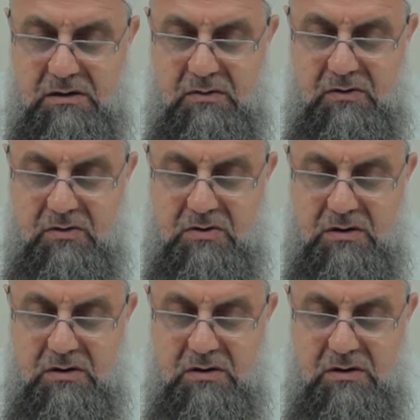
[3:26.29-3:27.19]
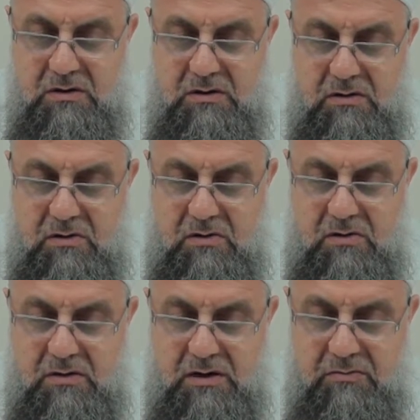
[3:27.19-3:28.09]
Yemin olsun
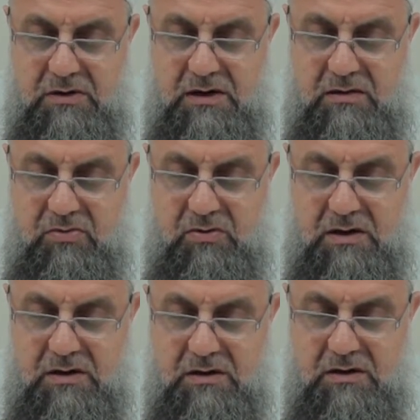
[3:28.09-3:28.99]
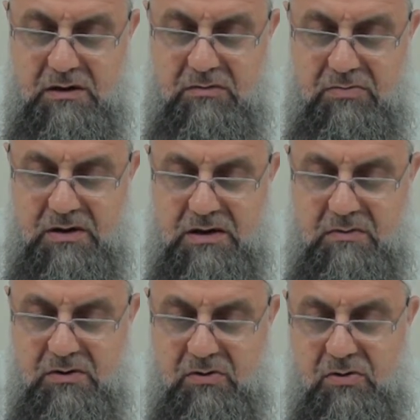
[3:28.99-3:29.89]
o Rabbin en büyük ayetlerinden bir
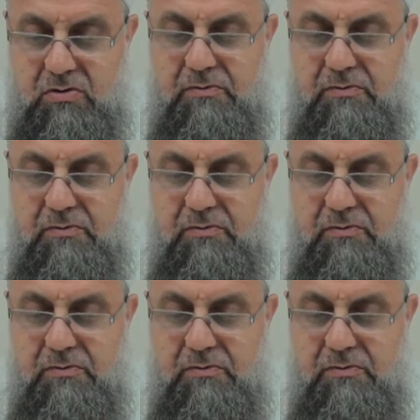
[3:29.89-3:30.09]
kısmını gördü.